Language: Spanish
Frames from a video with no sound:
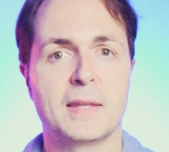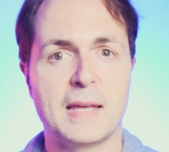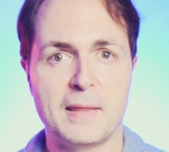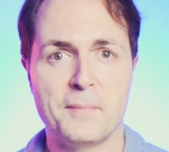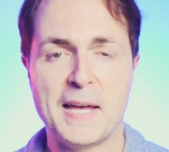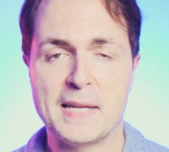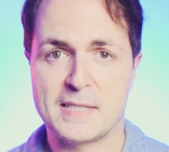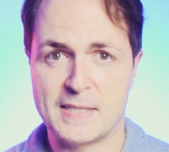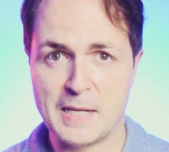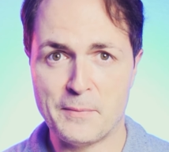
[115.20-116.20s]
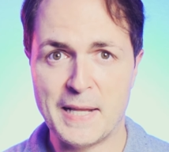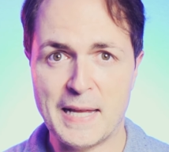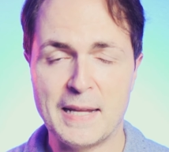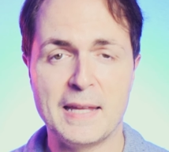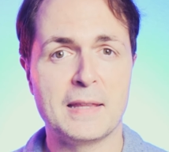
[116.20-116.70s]
Y además, ser
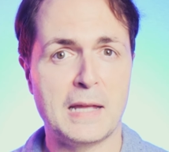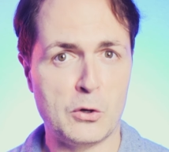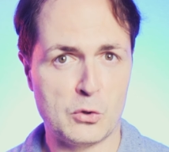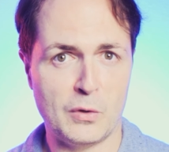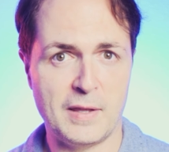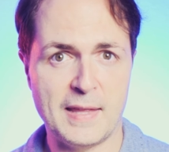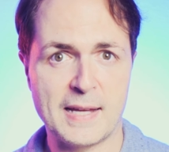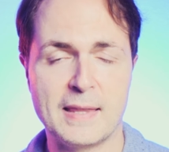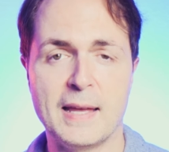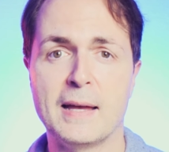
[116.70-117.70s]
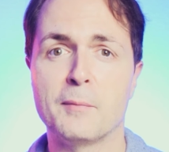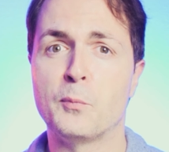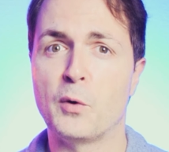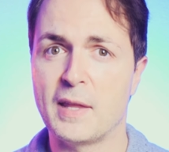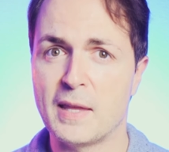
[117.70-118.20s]
bailarín autodidacta
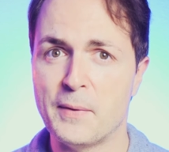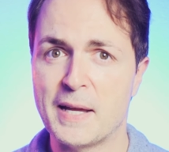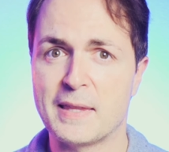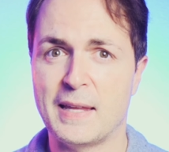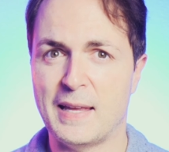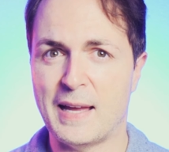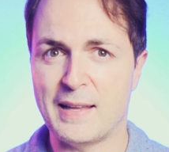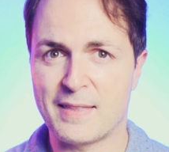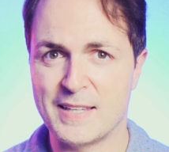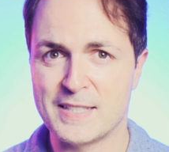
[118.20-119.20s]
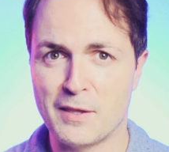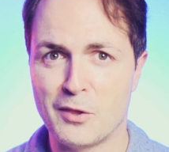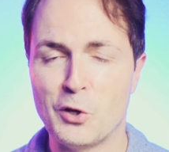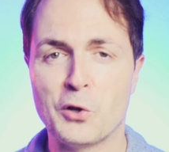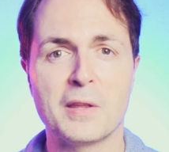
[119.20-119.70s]
puede llevarte a la
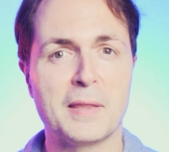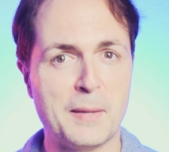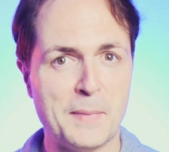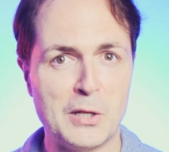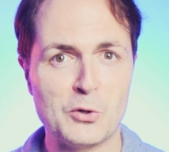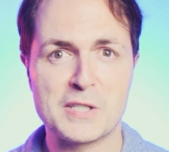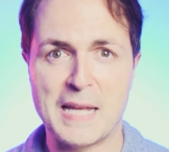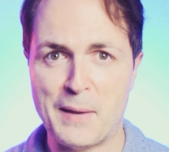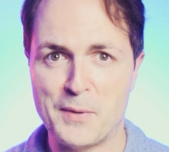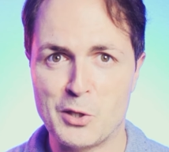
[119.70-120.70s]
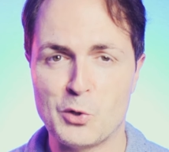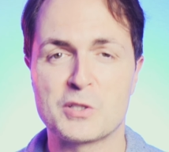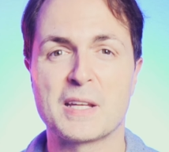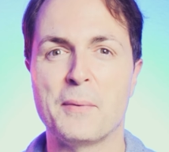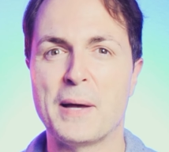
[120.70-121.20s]
adquisición de malos
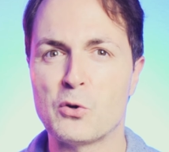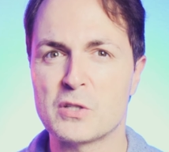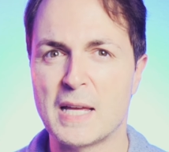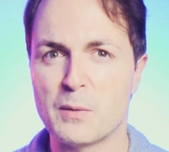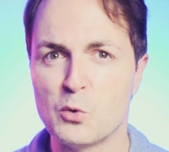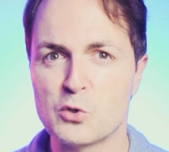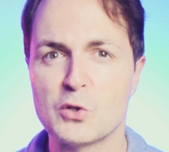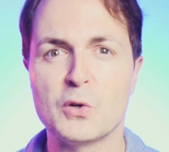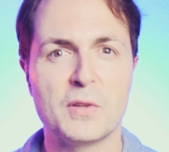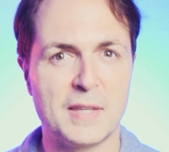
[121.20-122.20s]
hábitos que va a costar mucho